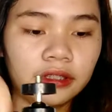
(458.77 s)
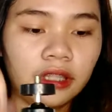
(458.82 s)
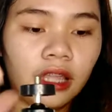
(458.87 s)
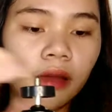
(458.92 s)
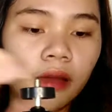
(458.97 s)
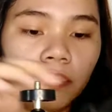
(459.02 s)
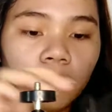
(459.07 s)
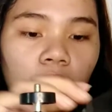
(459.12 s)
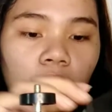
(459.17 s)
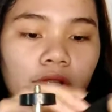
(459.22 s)

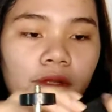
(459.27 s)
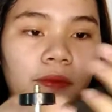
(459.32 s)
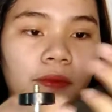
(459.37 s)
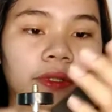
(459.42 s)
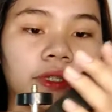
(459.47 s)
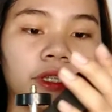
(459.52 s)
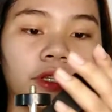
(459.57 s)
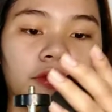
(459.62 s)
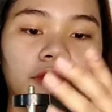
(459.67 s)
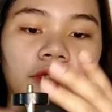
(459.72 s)
Tapos,
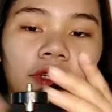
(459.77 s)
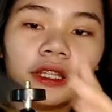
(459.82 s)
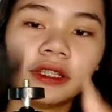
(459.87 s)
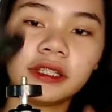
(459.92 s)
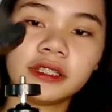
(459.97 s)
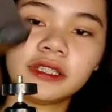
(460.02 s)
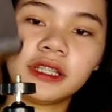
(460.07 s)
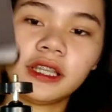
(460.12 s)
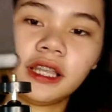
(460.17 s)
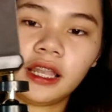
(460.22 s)
patayo
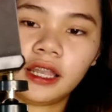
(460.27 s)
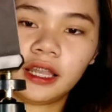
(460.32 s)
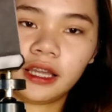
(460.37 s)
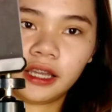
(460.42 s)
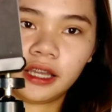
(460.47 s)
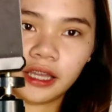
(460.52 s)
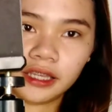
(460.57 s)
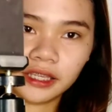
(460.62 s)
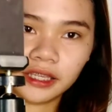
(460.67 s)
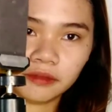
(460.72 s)
natin siya
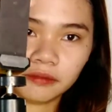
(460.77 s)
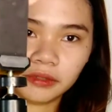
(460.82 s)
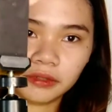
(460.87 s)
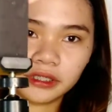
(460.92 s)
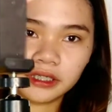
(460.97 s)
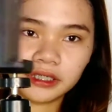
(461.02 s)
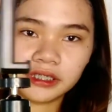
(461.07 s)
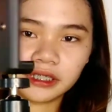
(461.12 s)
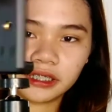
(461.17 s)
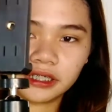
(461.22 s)
lalagayan.
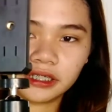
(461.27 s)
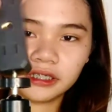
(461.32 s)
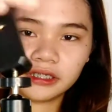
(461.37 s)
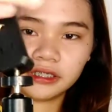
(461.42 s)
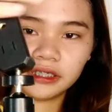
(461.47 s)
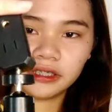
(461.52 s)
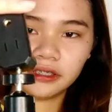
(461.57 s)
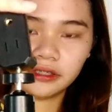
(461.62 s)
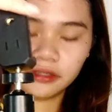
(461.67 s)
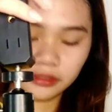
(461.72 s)
Pwede siyang
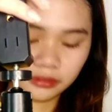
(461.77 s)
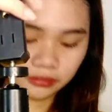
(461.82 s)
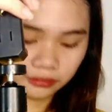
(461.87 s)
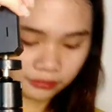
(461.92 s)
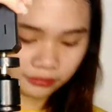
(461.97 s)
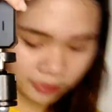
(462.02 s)
ganyan, no?